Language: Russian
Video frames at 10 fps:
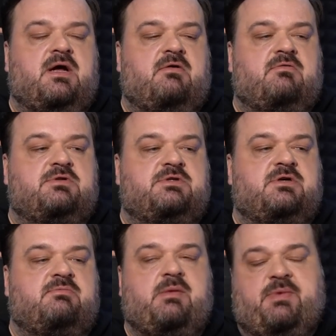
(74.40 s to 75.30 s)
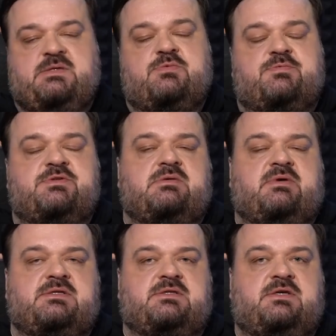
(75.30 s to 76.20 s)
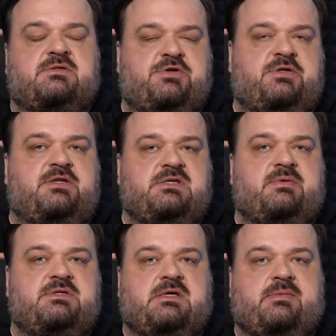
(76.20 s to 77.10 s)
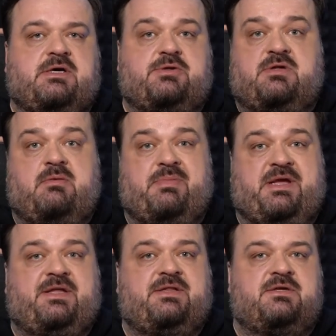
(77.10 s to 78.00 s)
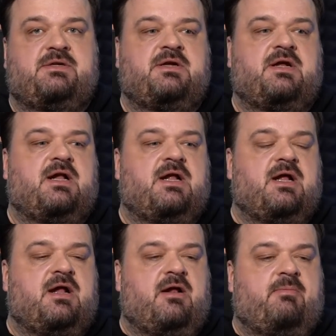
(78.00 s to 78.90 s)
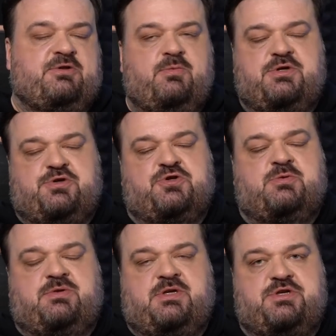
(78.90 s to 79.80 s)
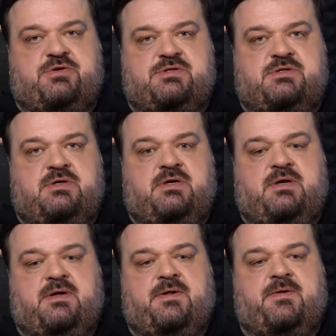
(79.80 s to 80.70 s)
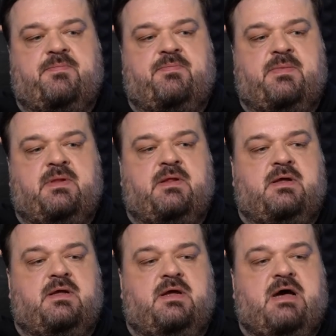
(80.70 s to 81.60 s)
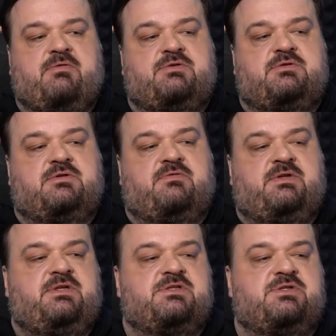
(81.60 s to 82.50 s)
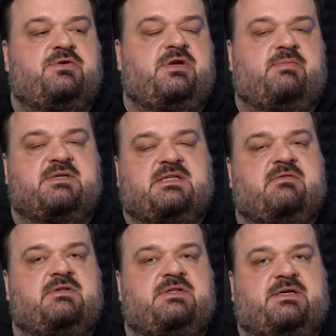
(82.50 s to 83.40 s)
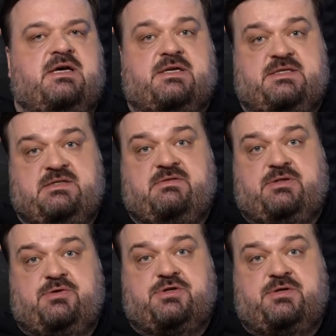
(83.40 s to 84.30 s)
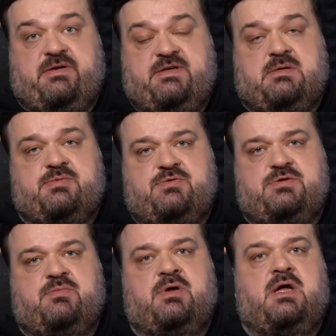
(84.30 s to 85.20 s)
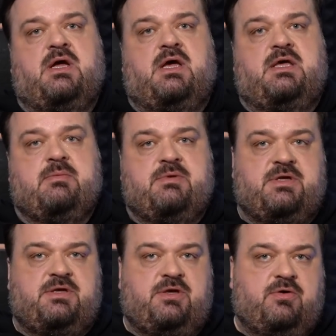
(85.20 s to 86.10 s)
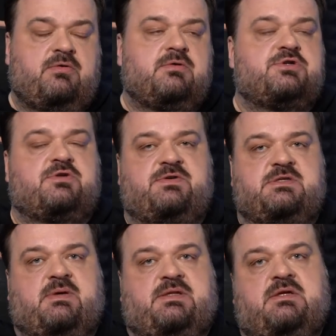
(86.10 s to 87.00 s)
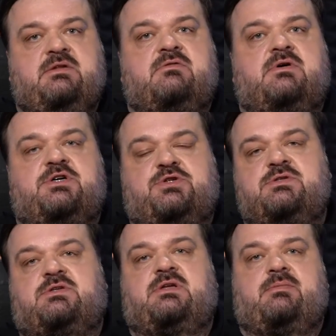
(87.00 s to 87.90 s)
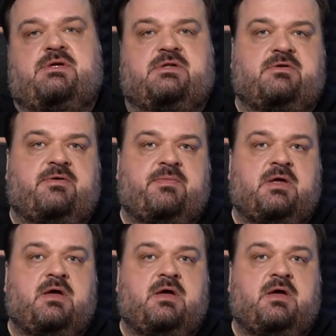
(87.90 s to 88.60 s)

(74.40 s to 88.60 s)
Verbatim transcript: Вот, мы опять сможем заниматься исключительно теми делами, которые нам приятны. Потом еще что-нибудь начнется. А вот в этой истории поставлена такая красивая точка. Давайте обсудим именно ее, что в ней спонтанного, а что закономерного.